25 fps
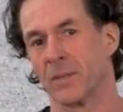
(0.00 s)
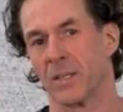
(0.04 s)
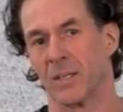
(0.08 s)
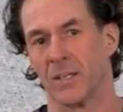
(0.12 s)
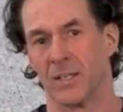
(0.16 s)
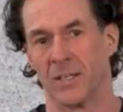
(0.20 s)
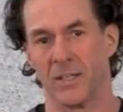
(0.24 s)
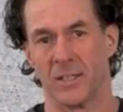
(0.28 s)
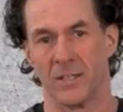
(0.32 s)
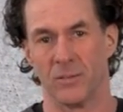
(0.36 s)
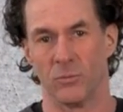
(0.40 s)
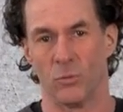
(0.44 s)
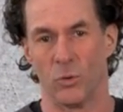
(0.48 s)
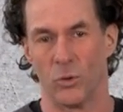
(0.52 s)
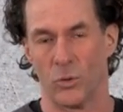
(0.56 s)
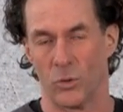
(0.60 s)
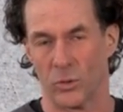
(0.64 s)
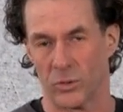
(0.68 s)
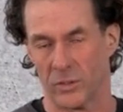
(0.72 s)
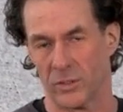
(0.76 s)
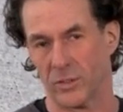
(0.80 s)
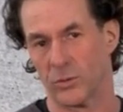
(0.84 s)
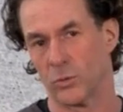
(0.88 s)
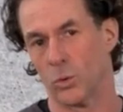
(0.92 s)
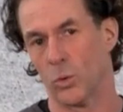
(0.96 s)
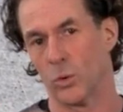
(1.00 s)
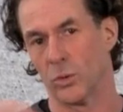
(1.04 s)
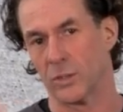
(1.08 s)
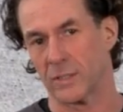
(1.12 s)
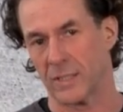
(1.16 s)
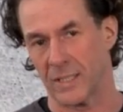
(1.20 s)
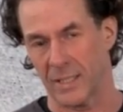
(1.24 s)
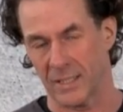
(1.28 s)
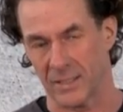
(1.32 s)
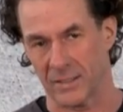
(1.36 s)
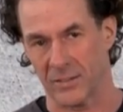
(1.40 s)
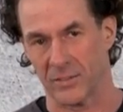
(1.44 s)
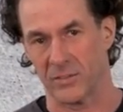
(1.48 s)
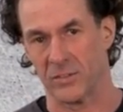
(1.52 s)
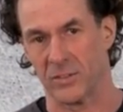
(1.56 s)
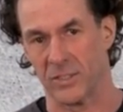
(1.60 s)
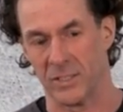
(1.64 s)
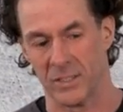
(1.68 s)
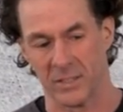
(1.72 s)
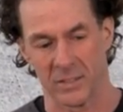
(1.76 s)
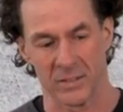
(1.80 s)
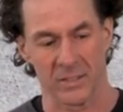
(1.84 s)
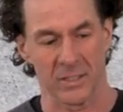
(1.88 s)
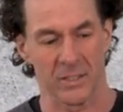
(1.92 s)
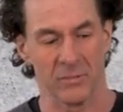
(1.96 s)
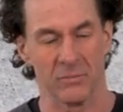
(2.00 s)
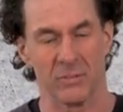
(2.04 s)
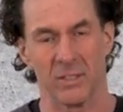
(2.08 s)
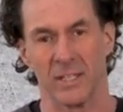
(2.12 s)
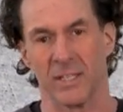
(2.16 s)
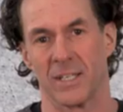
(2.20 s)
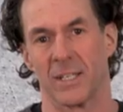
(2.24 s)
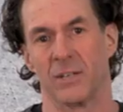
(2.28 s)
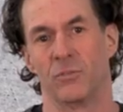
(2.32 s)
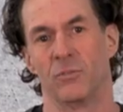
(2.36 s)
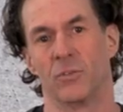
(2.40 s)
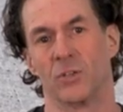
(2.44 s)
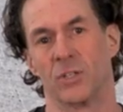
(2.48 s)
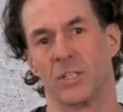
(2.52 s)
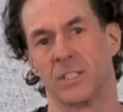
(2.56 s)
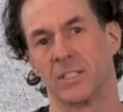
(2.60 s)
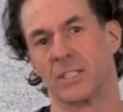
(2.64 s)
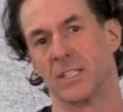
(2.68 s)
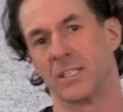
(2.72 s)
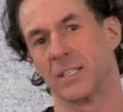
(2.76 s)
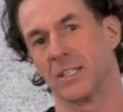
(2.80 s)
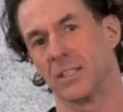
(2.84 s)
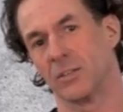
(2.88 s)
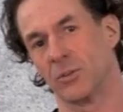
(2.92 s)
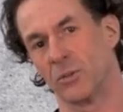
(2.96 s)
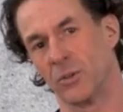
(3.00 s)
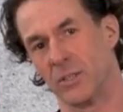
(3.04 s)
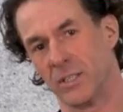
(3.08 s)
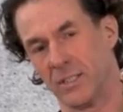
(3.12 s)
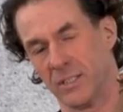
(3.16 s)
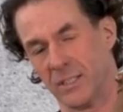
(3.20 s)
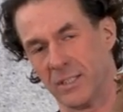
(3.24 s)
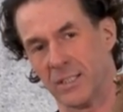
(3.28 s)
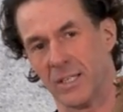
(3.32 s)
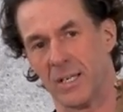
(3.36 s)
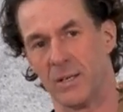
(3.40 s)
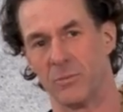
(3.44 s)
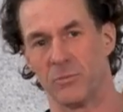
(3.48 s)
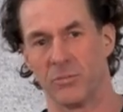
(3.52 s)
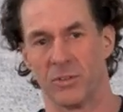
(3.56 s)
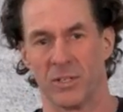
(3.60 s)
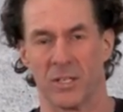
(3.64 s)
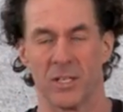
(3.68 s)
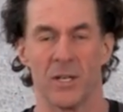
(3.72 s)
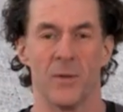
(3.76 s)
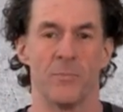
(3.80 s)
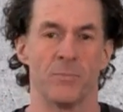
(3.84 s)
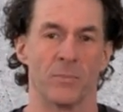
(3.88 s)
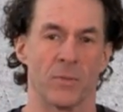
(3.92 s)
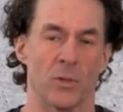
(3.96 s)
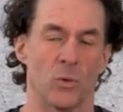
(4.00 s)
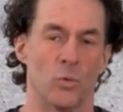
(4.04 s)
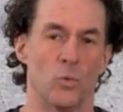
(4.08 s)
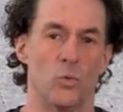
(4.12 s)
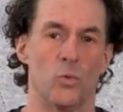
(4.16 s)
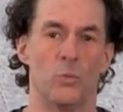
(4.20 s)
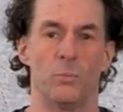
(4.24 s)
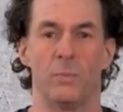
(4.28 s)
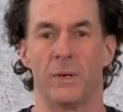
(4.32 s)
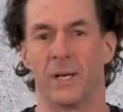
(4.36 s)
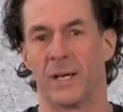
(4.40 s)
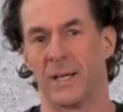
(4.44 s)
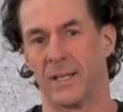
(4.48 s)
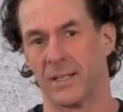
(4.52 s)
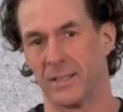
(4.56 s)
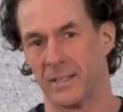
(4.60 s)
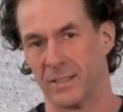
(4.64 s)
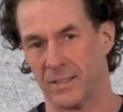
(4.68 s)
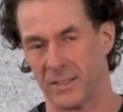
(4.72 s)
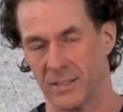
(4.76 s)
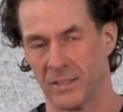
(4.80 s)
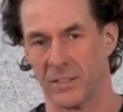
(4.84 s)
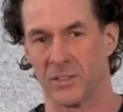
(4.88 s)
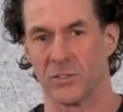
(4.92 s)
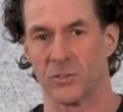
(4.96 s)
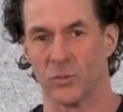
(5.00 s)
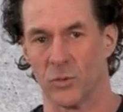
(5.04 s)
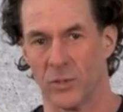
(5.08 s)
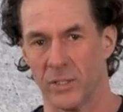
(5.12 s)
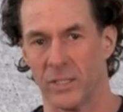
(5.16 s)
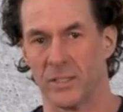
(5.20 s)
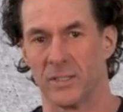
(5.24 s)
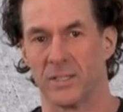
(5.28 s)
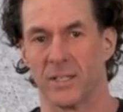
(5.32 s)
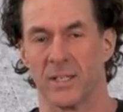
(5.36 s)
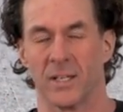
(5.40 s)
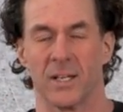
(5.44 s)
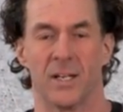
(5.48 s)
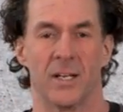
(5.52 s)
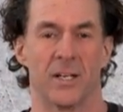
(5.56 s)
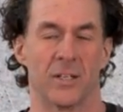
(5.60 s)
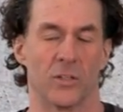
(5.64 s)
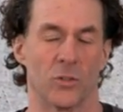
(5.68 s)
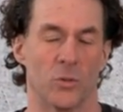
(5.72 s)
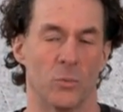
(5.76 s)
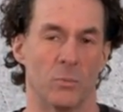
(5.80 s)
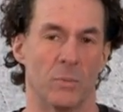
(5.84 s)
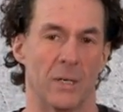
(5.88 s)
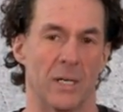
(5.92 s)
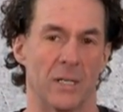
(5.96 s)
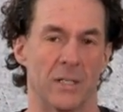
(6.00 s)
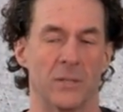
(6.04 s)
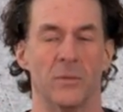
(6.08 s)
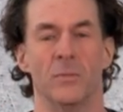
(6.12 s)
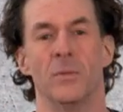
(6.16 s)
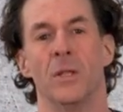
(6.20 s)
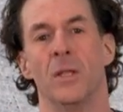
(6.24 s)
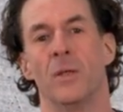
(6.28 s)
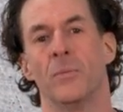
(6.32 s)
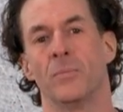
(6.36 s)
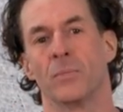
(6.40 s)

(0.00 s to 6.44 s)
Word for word: äh, wo irgendein todkrankes Tier drin war, dann würde ich den natürlich nicht einfach unbehandelt in das neue Terrarium machen.